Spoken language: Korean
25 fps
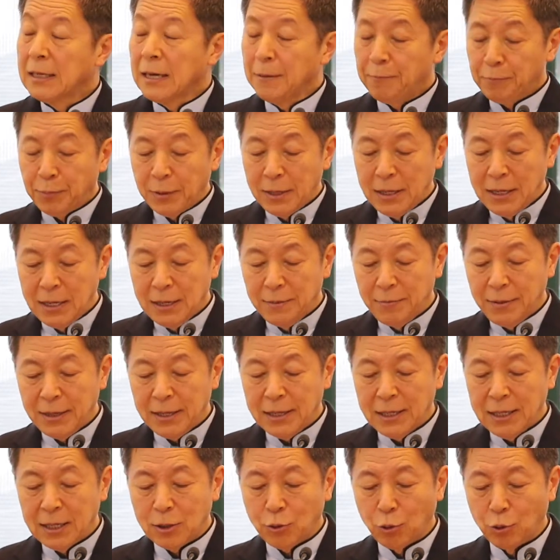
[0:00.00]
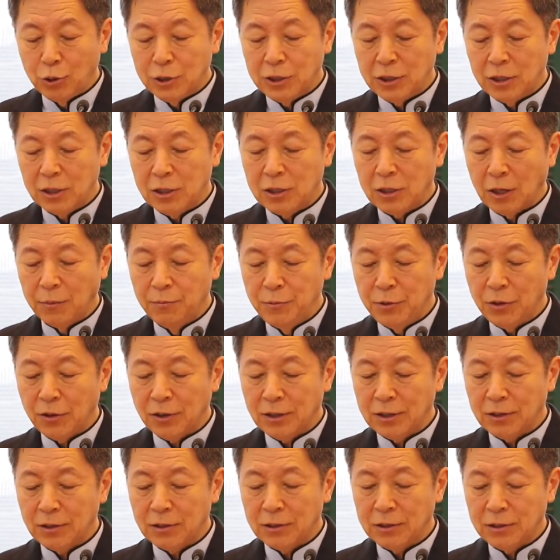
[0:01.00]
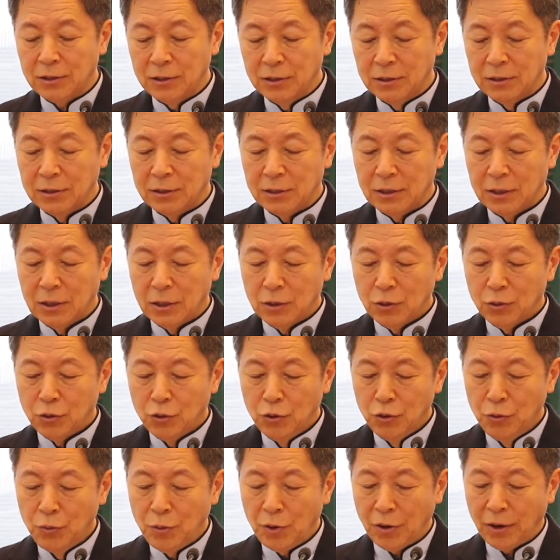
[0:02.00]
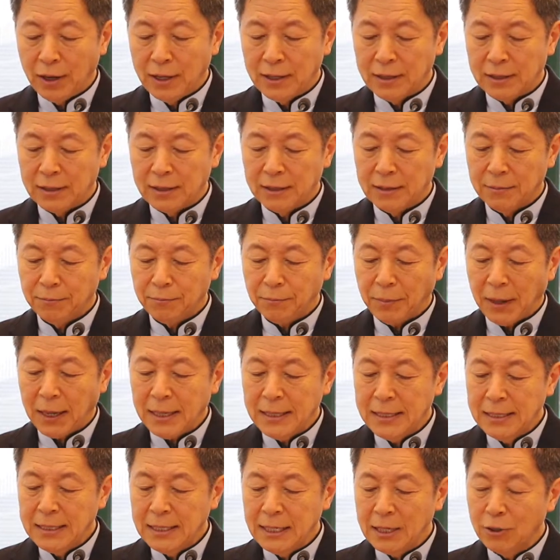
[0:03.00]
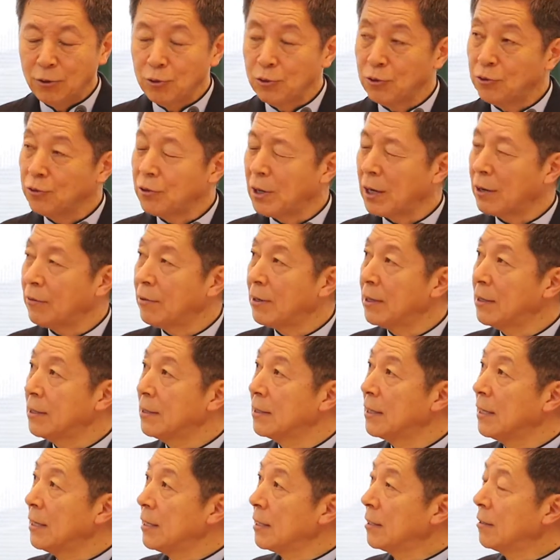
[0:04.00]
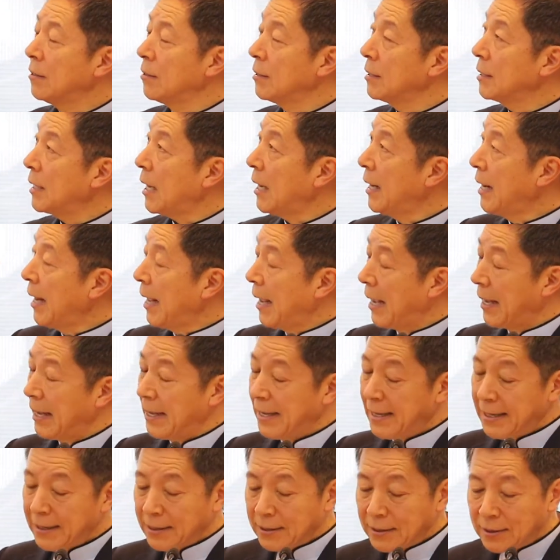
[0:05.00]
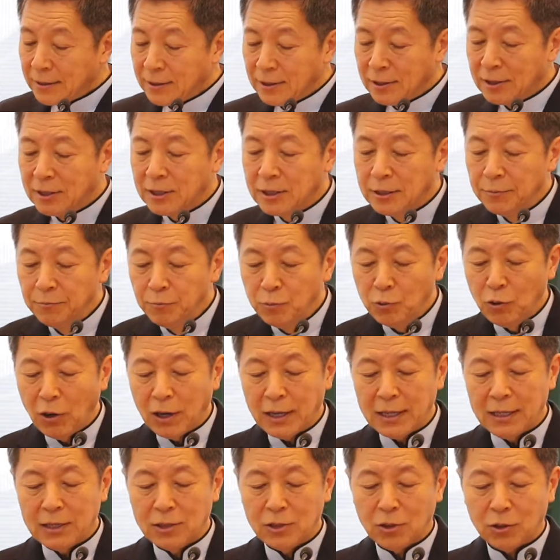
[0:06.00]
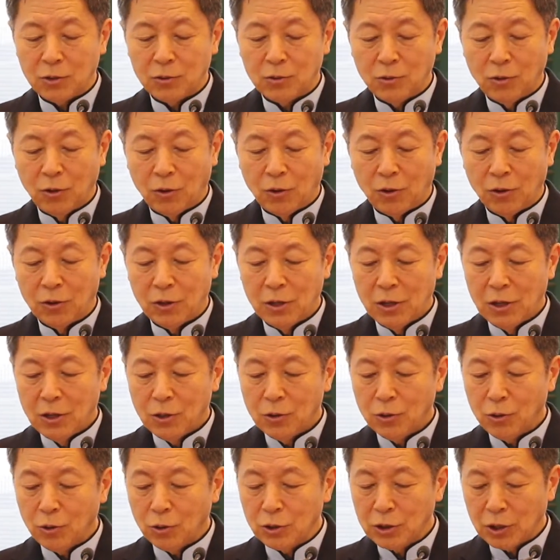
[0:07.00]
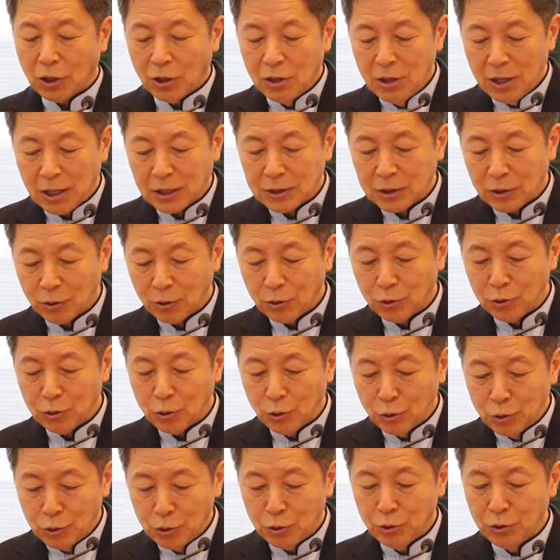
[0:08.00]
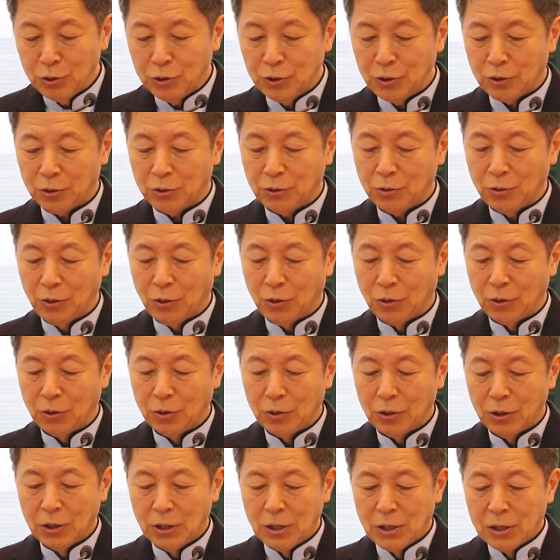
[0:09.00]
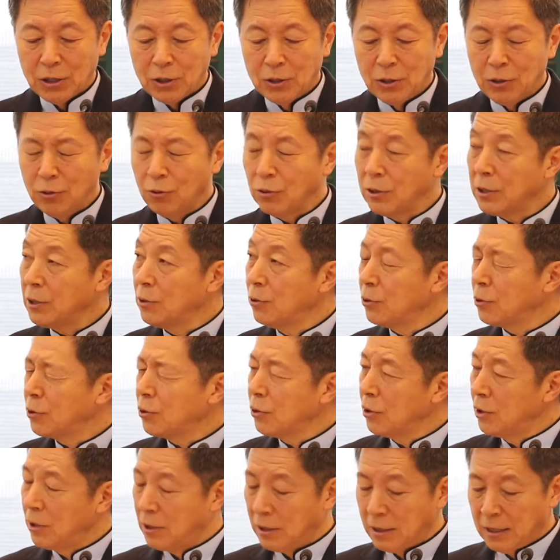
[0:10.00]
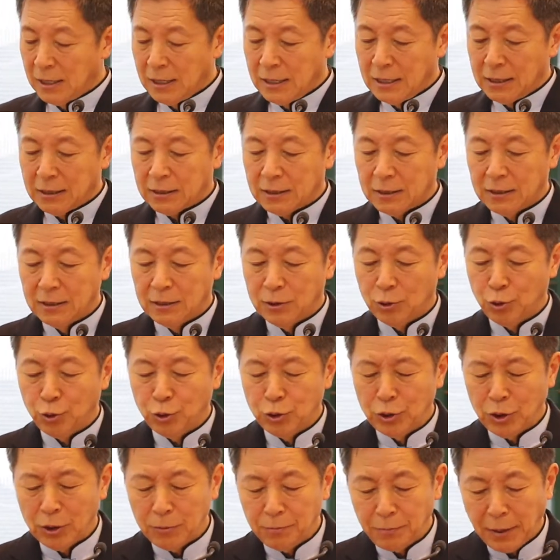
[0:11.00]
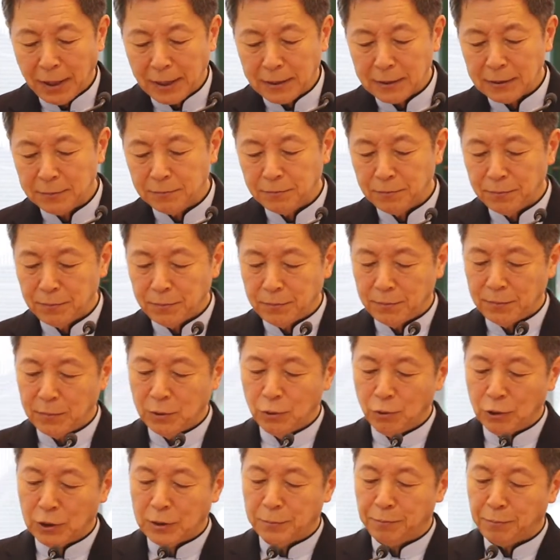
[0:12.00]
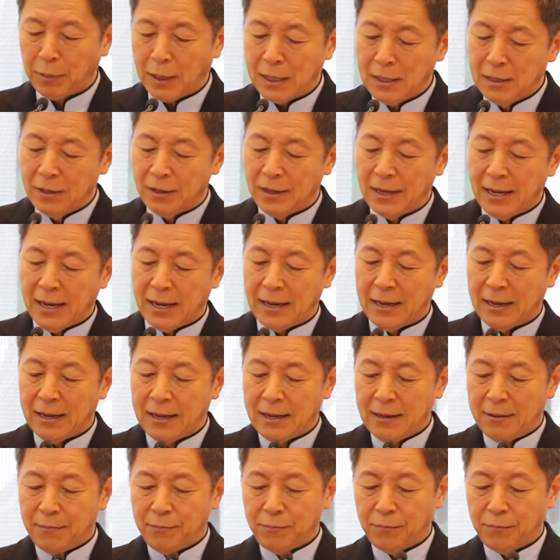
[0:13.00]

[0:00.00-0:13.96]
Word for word: 그러니까 빌립이 이 도시를 점령한 것은 유명한 판게우스라고 하는 그런 산에 그 금광이 있었고 또 전략적으로 요충지였고 그리고 이곳을 그 주전 168년에